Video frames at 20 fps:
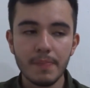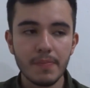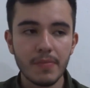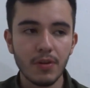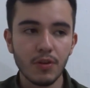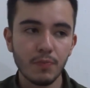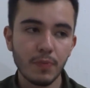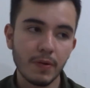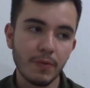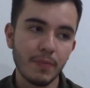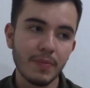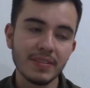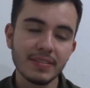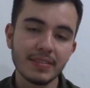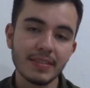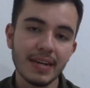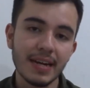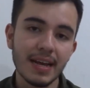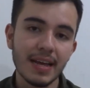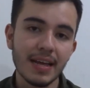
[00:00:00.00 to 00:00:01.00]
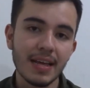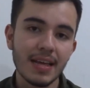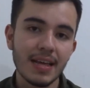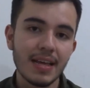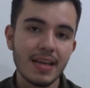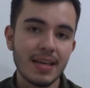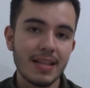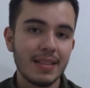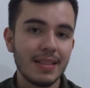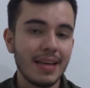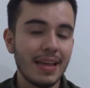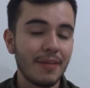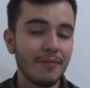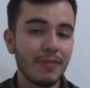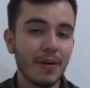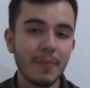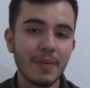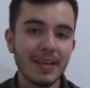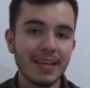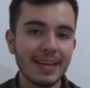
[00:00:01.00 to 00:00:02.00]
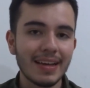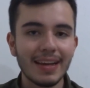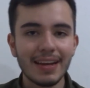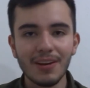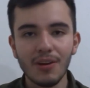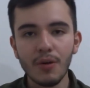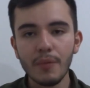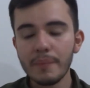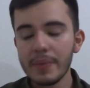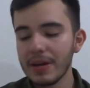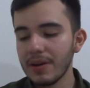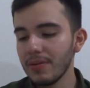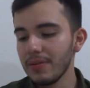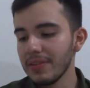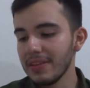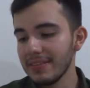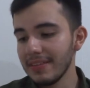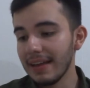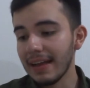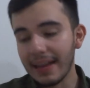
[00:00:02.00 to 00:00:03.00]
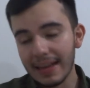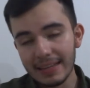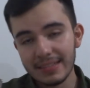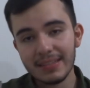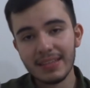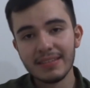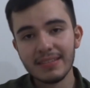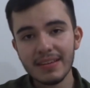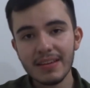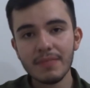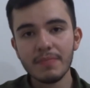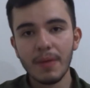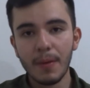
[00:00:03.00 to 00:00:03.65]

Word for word: los perfumes de Sara tienen fama de que no, pero dicen que este sí.